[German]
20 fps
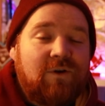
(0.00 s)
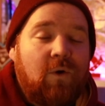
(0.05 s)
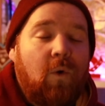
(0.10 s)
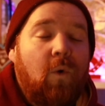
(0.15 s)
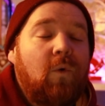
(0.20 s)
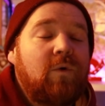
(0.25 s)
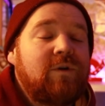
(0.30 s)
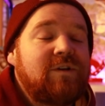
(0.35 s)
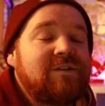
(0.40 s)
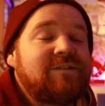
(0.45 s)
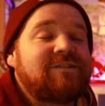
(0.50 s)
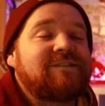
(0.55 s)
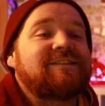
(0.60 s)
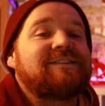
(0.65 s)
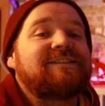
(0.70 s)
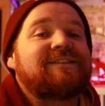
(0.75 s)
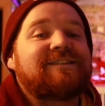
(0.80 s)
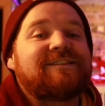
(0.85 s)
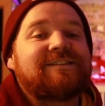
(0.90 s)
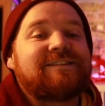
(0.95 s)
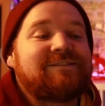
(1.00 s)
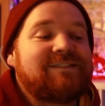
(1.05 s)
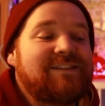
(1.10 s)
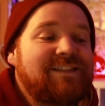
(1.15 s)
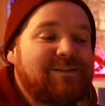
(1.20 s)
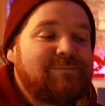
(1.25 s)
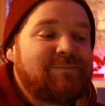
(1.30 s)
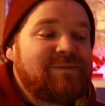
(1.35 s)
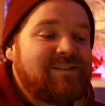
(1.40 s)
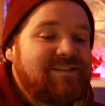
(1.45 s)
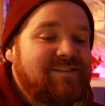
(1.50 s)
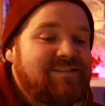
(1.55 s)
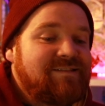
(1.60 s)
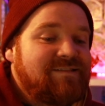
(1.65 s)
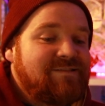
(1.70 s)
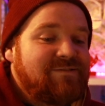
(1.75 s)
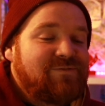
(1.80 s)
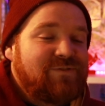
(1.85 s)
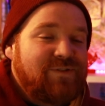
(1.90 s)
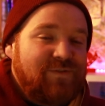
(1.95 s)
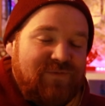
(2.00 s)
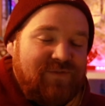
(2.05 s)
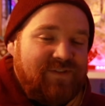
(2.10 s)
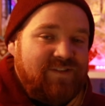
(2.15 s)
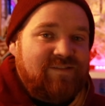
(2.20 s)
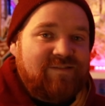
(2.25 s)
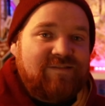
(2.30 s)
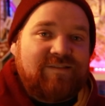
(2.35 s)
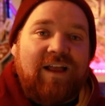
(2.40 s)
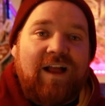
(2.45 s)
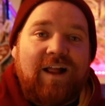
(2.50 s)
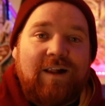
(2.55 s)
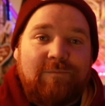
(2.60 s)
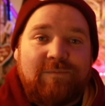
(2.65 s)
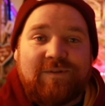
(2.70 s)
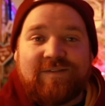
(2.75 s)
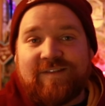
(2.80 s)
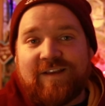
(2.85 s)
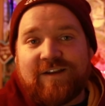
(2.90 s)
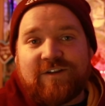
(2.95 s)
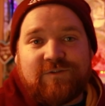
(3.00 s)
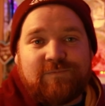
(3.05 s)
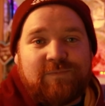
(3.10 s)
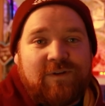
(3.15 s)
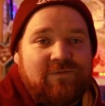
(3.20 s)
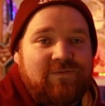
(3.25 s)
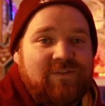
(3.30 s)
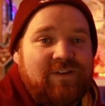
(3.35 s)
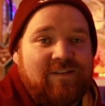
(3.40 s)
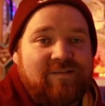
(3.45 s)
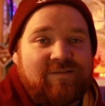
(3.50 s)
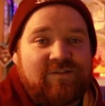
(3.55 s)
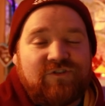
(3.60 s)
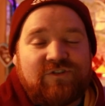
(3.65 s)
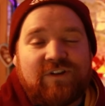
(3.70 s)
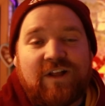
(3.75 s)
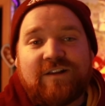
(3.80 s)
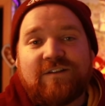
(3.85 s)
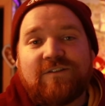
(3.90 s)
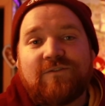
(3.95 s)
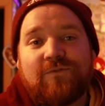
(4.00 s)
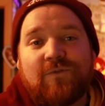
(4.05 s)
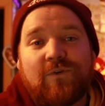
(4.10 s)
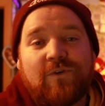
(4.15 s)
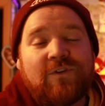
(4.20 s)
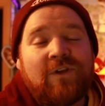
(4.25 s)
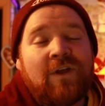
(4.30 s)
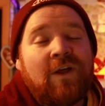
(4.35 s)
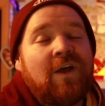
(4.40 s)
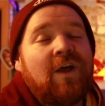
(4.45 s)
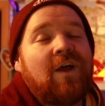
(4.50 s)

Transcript: Und ich liebe diesen 50-Style, bin sehr gespannt, wie das gestaltet wird.